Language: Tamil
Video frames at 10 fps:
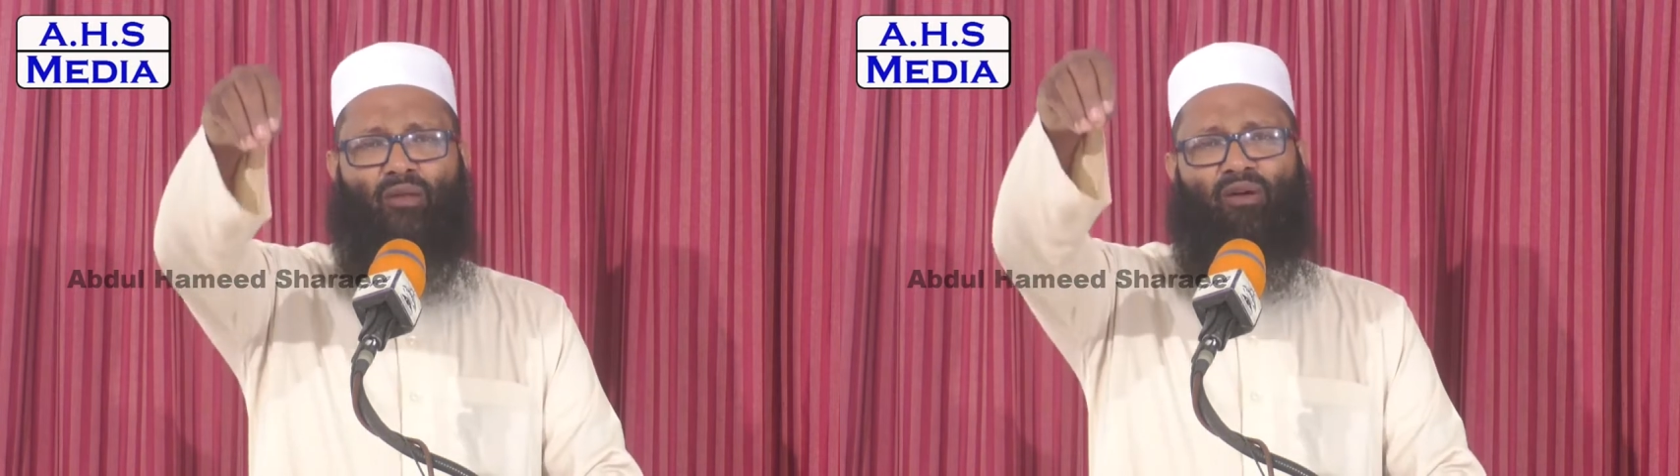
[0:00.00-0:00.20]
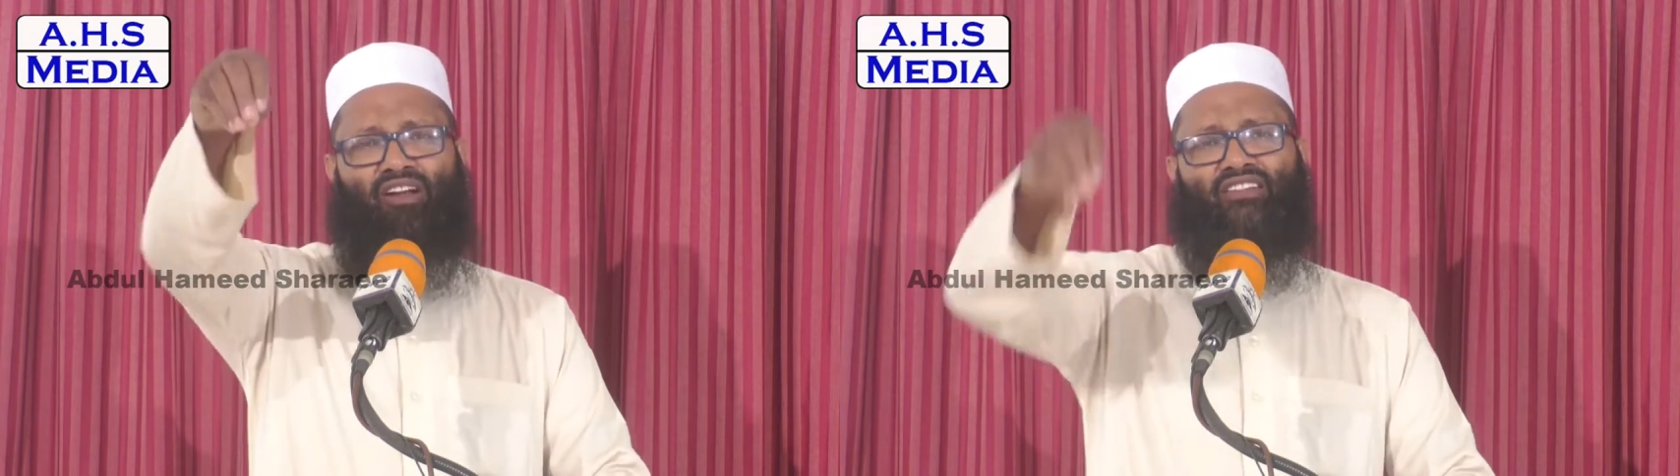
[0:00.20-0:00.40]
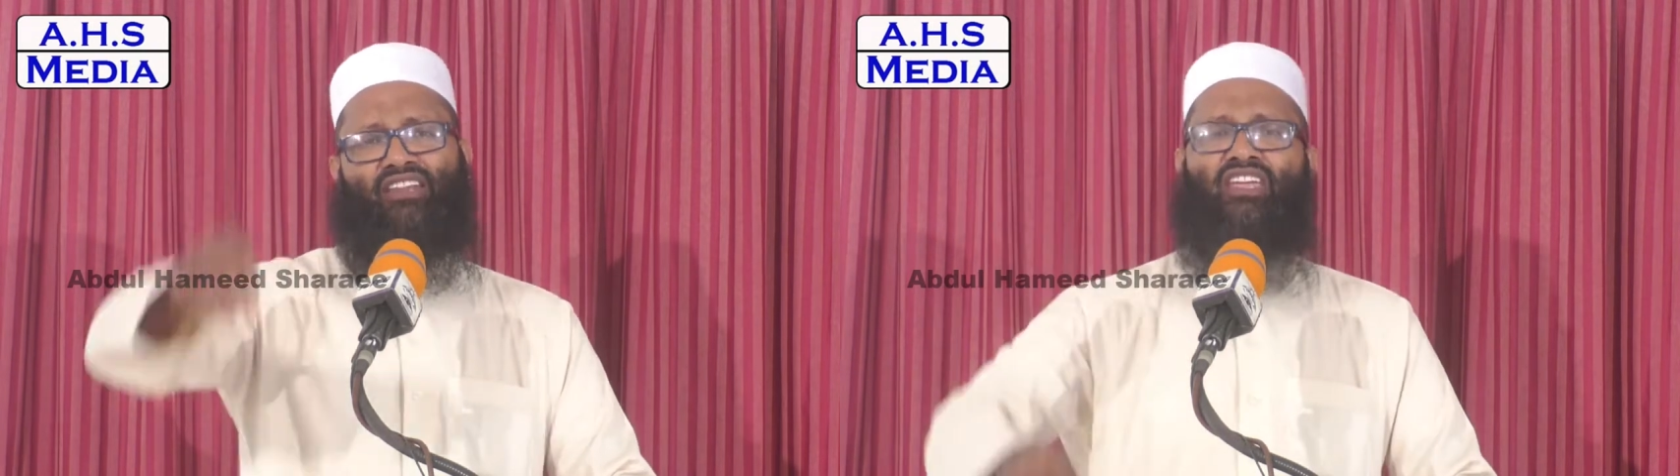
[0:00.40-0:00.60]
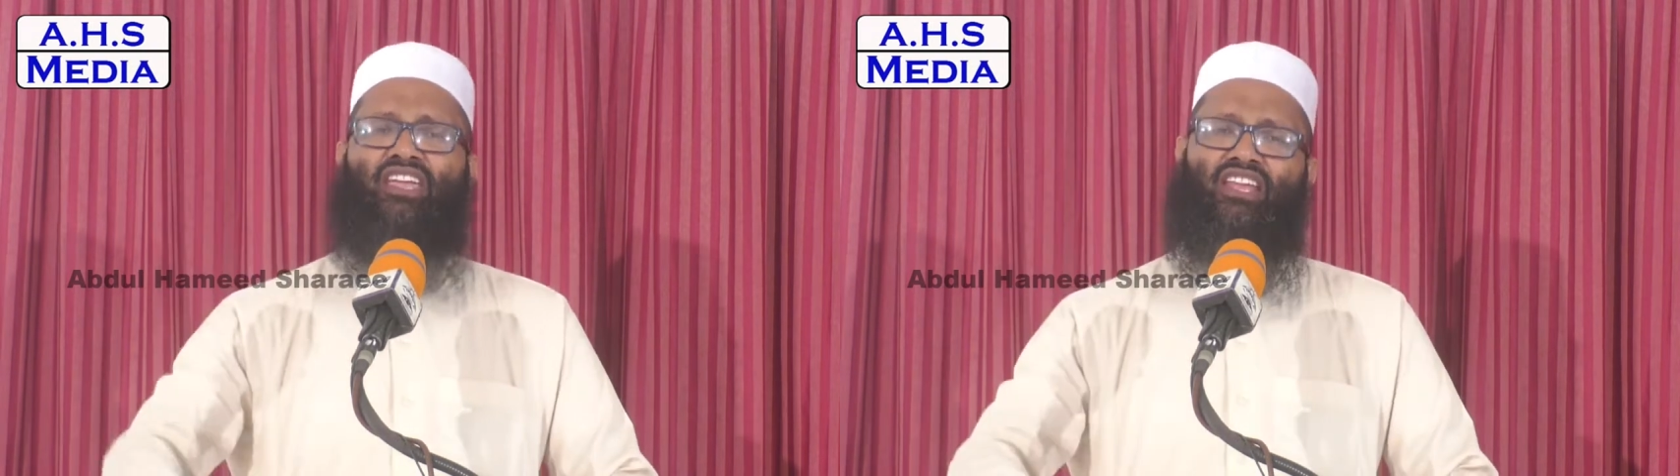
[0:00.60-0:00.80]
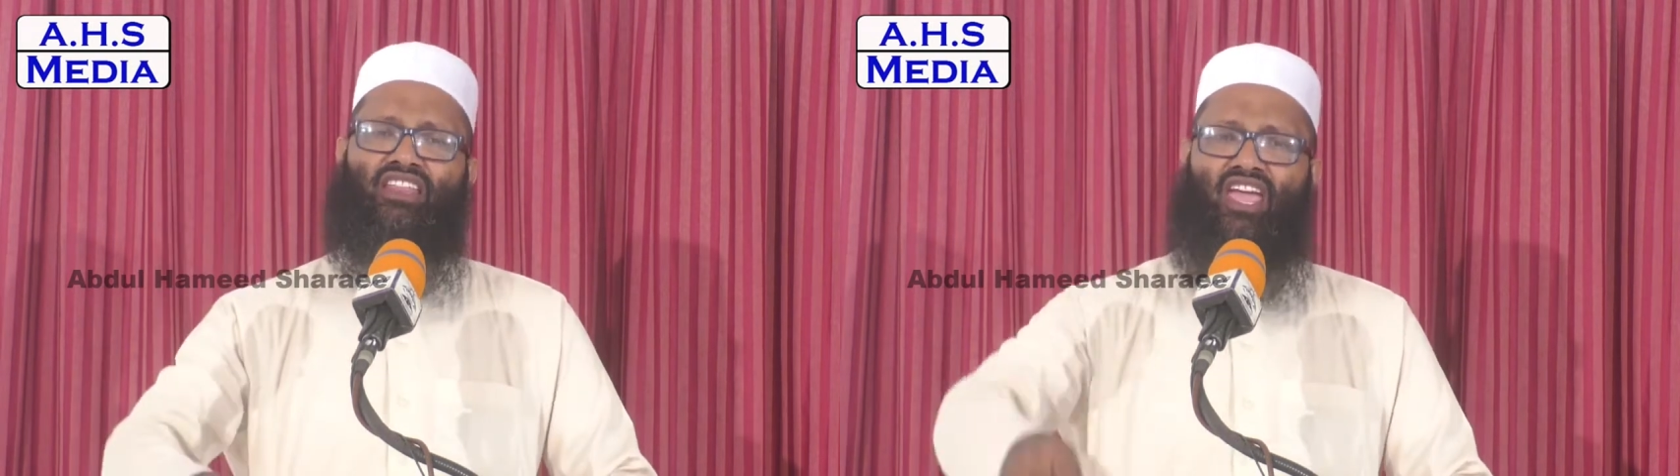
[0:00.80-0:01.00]
சலம் அவர்கள்
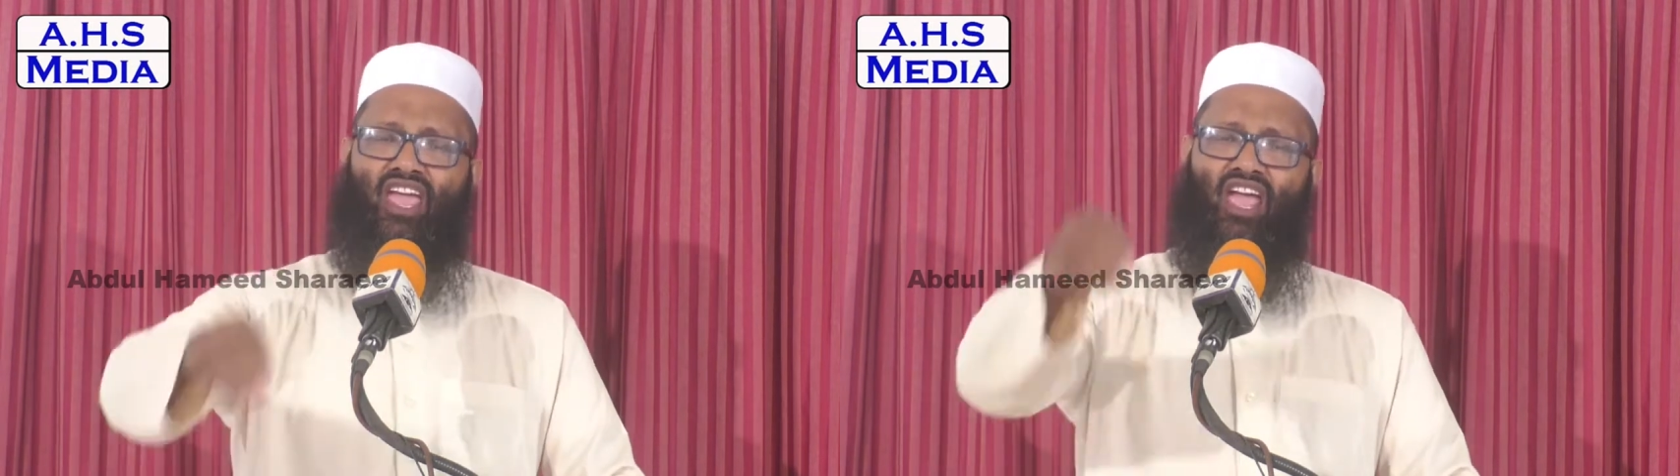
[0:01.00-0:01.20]
தங்கியிருந்த